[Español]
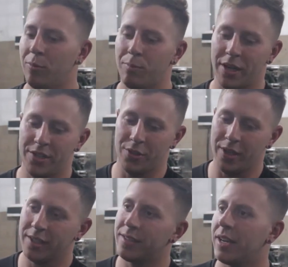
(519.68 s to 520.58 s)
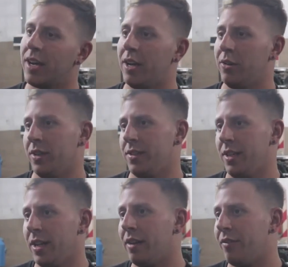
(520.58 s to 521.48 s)
un precio extra a lo que
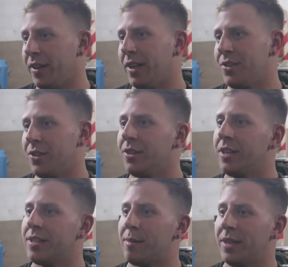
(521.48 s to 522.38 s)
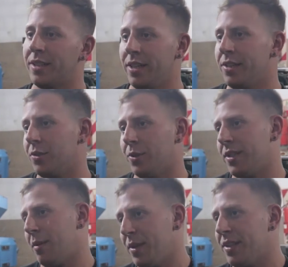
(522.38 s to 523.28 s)
sería la fabricación de esa matriz o
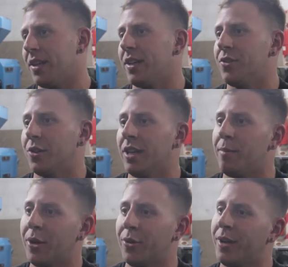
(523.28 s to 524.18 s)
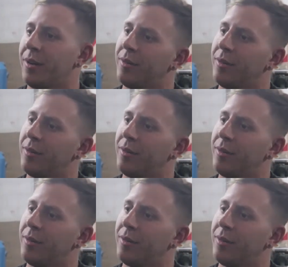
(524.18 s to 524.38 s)
esa pieza que ellos quieran mejorar.